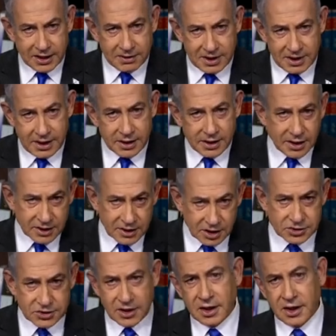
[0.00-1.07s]
Perdana
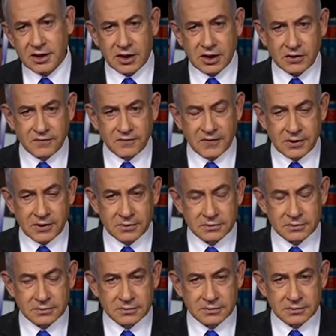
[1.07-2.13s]
Menteri Israel
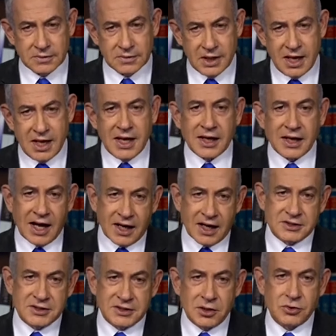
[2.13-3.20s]
Benjamin Netanyahu
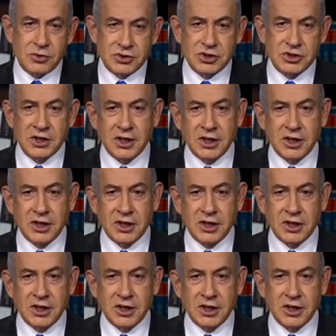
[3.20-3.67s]
memastikan